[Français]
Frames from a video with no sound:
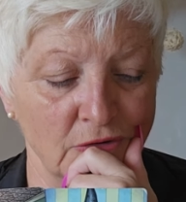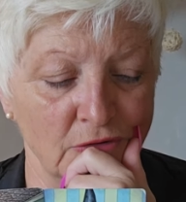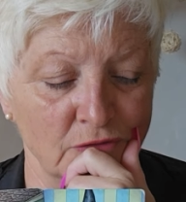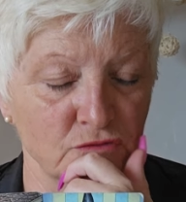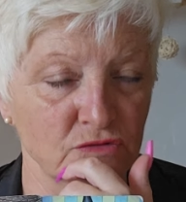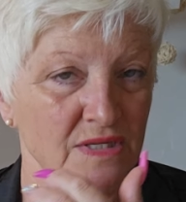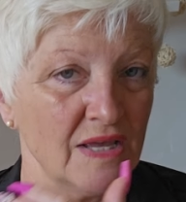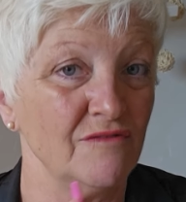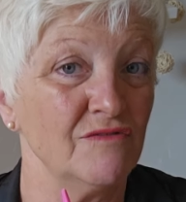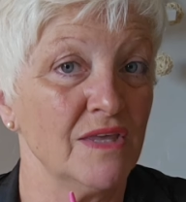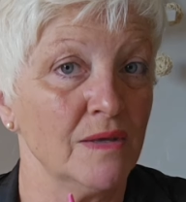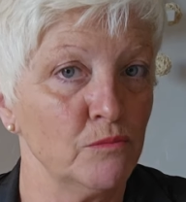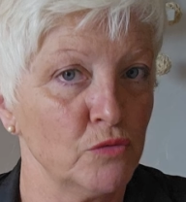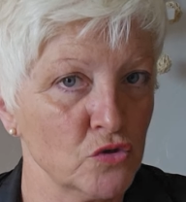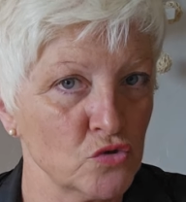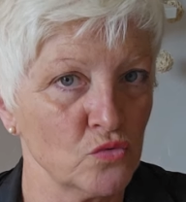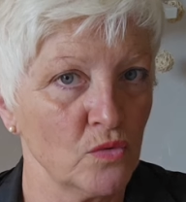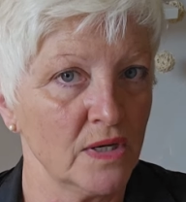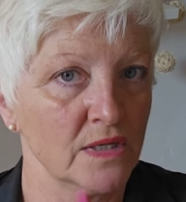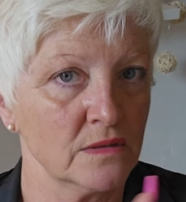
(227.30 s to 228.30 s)
vous aviez
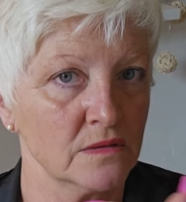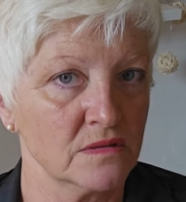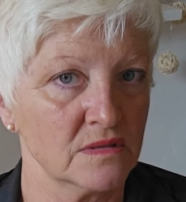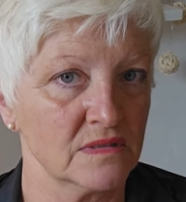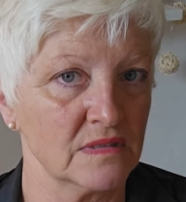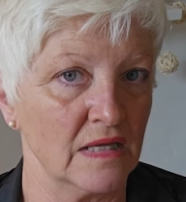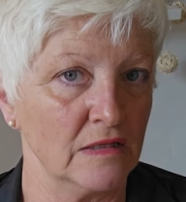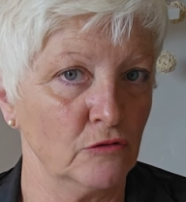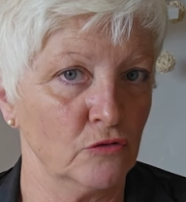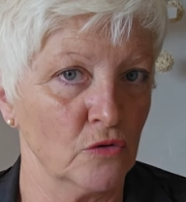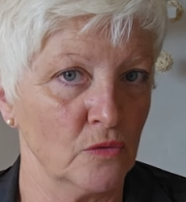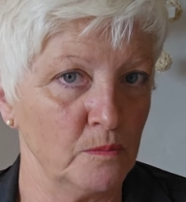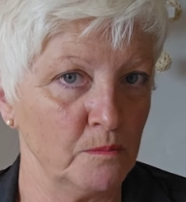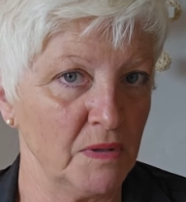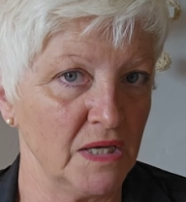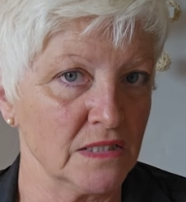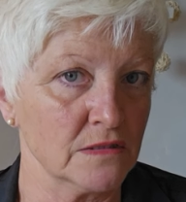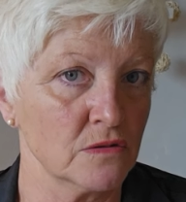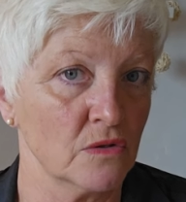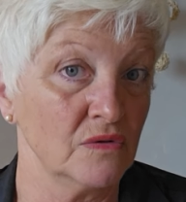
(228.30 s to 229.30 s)
besoin cette
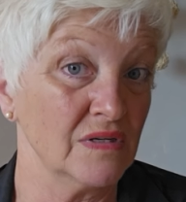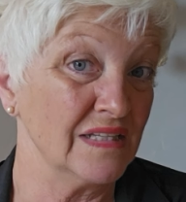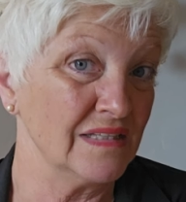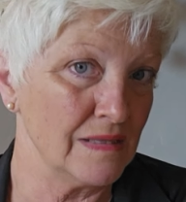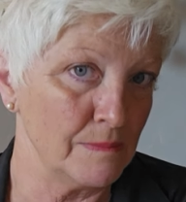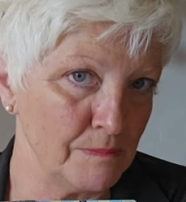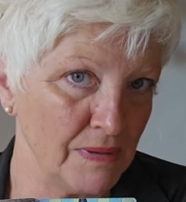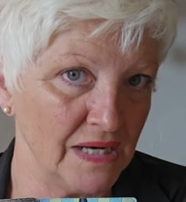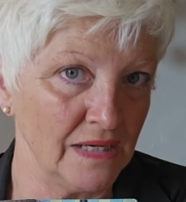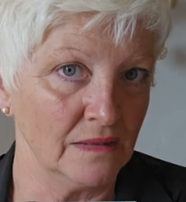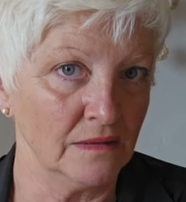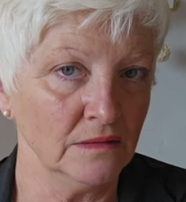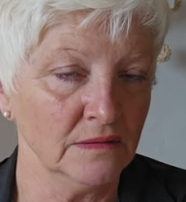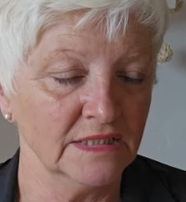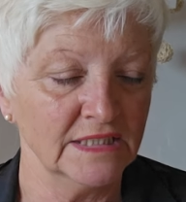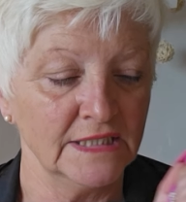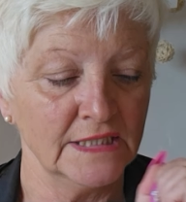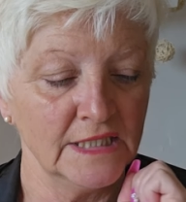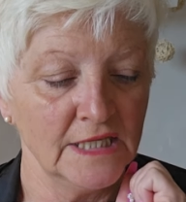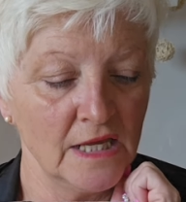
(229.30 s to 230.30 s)
personne n'était pas là
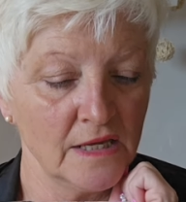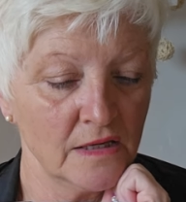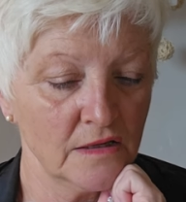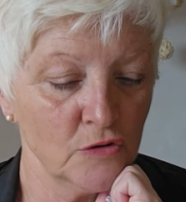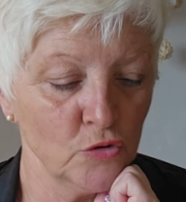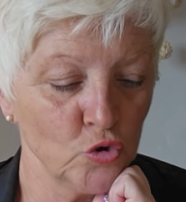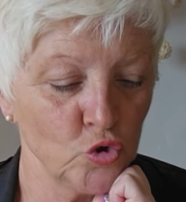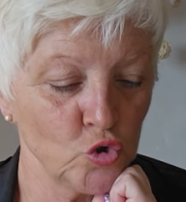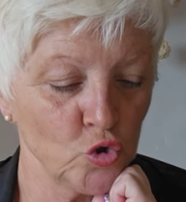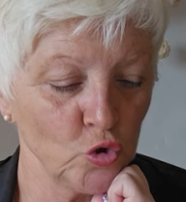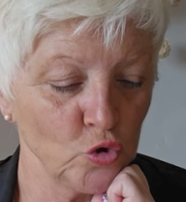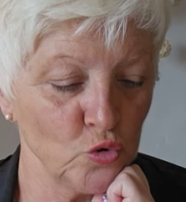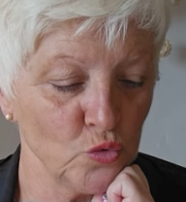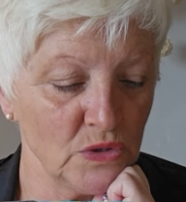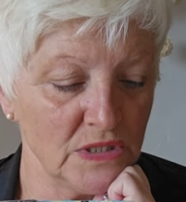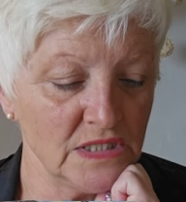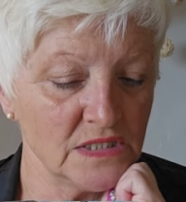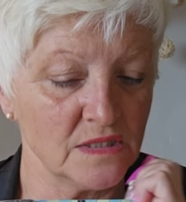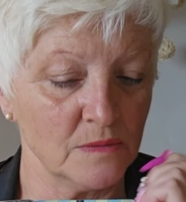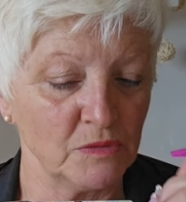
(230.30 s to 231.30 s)
et
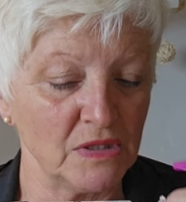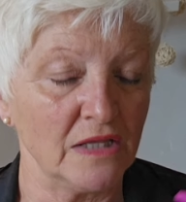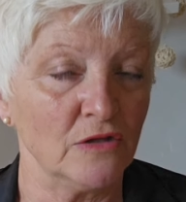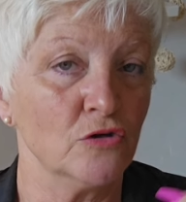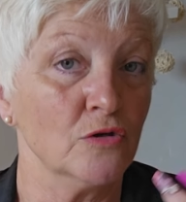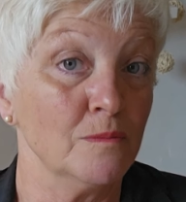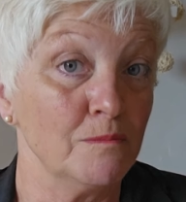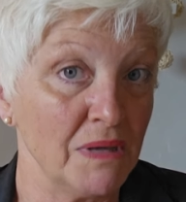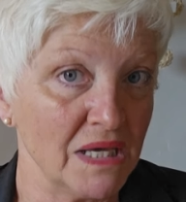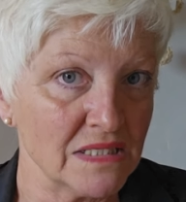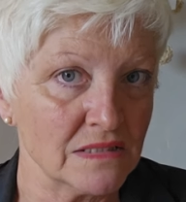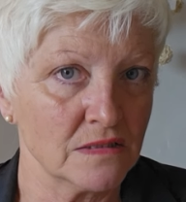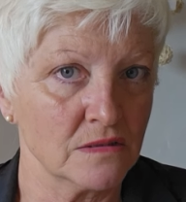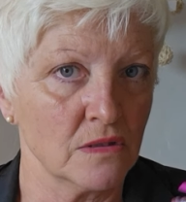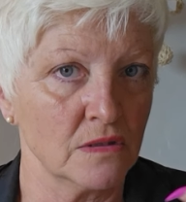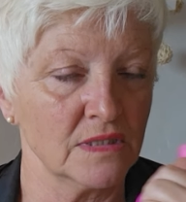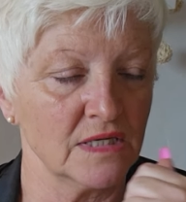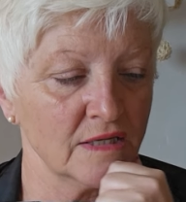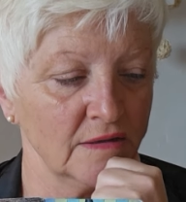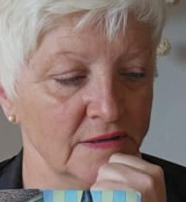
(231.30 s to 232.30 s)
aujourd'hui c'est peut-être une
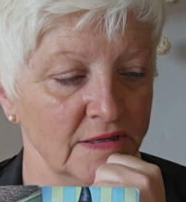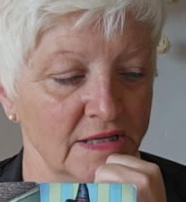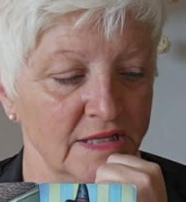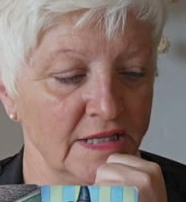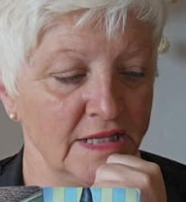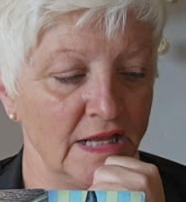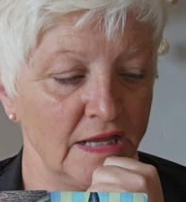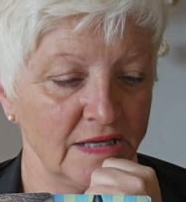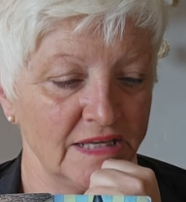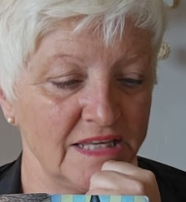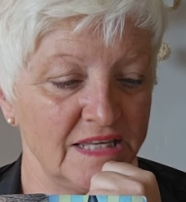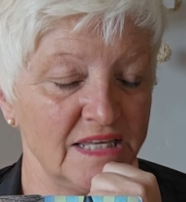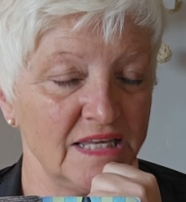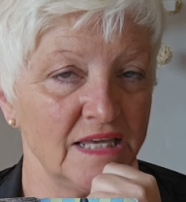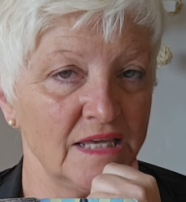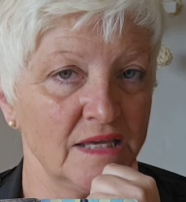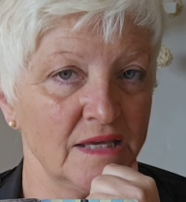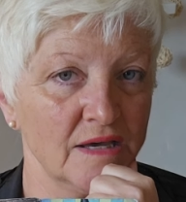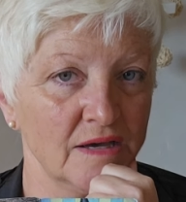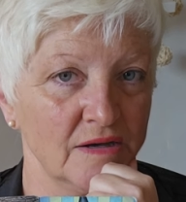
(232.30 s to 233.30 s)
personne
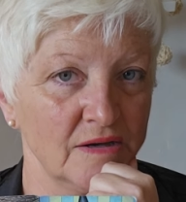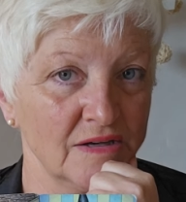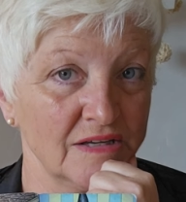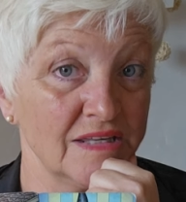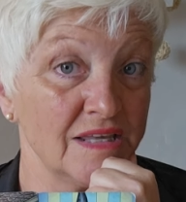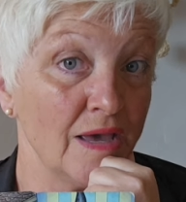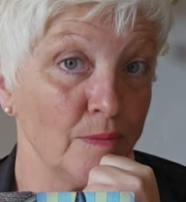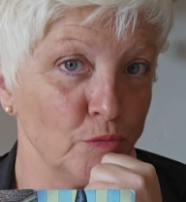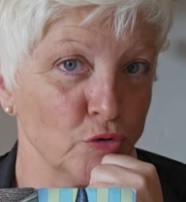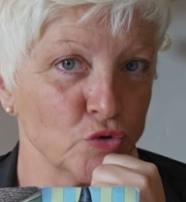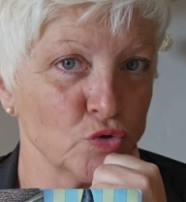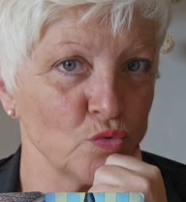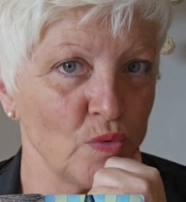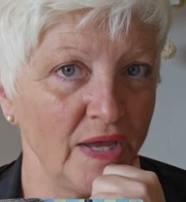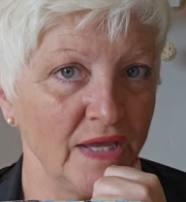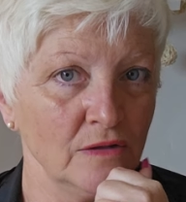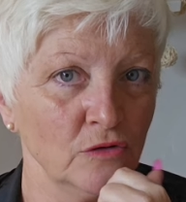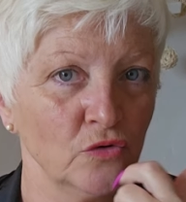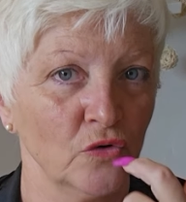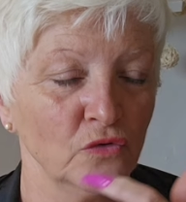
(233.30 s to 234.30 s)
qui qui a
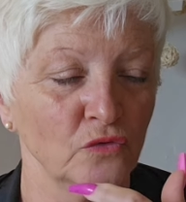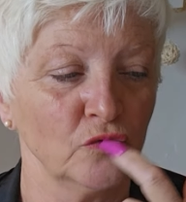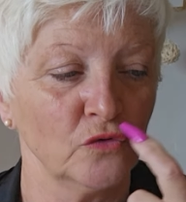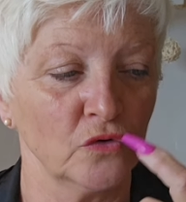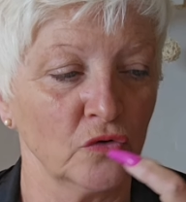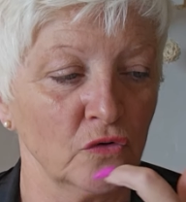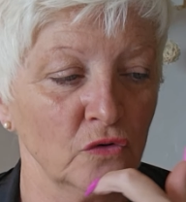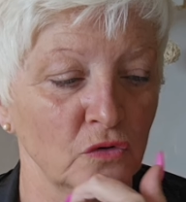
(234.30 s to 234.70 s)
besoin dont